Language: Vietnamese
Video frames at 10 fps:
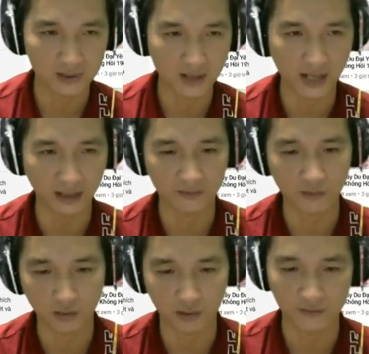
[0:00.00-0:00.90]
Thứ hai đấy,
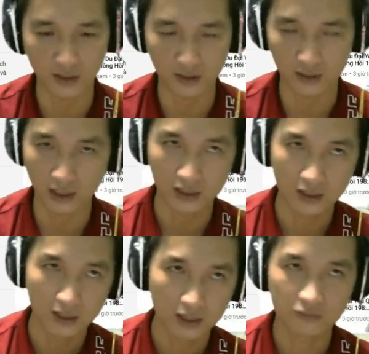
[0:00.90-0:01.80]
còn cái phần
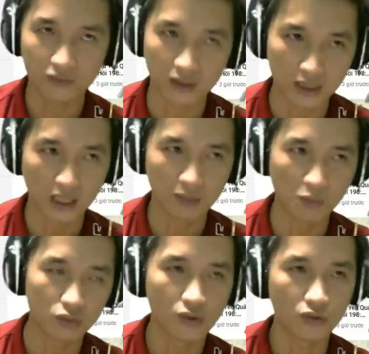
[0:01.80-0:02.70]

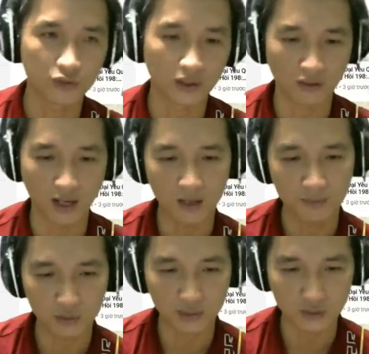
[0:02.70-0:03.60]
bộ chuyện gọi là
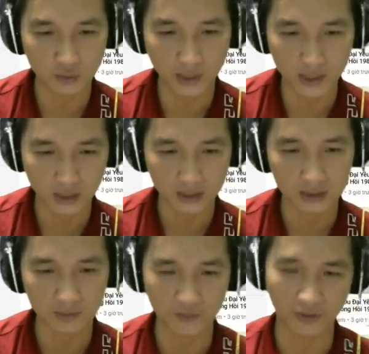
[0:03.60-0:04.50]
Âm Mưu Tây Du Ký ấy,
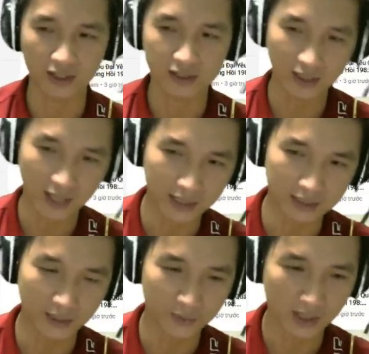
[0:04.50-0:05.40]
mình phải cân nhắc lại
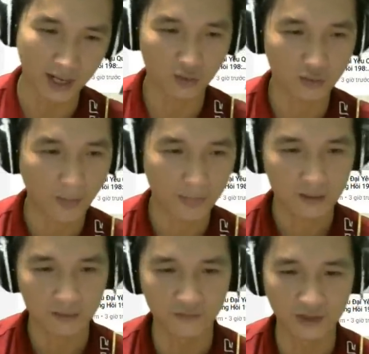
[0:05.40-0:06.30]
để xem thế nào,
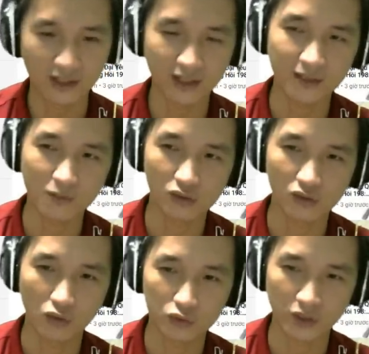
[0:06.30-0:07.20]
bởi vì cái
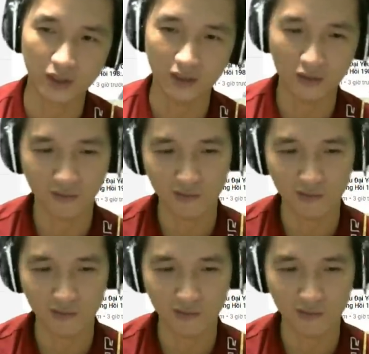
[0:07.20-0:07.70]
bộ chuyện đấy nó